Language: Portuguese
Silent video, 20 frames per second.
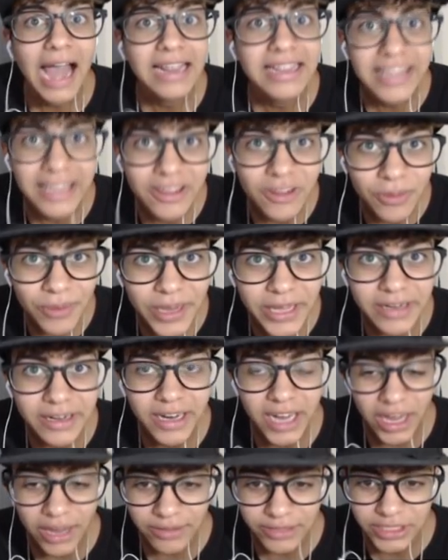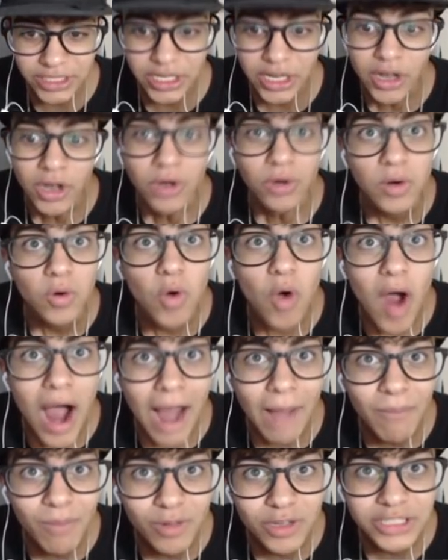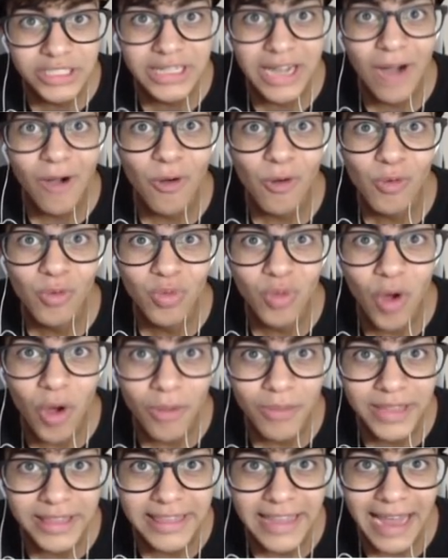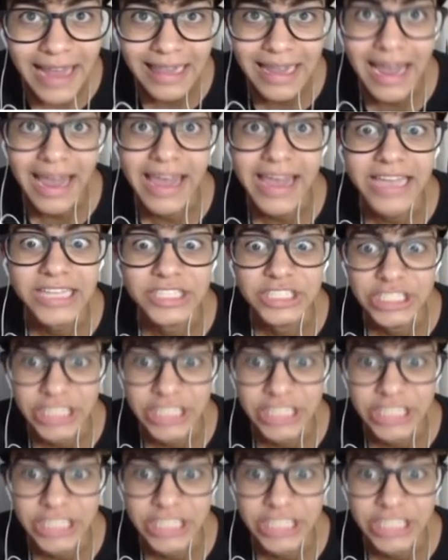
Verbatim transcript: aqui no Minecraft com a música, o nome dela é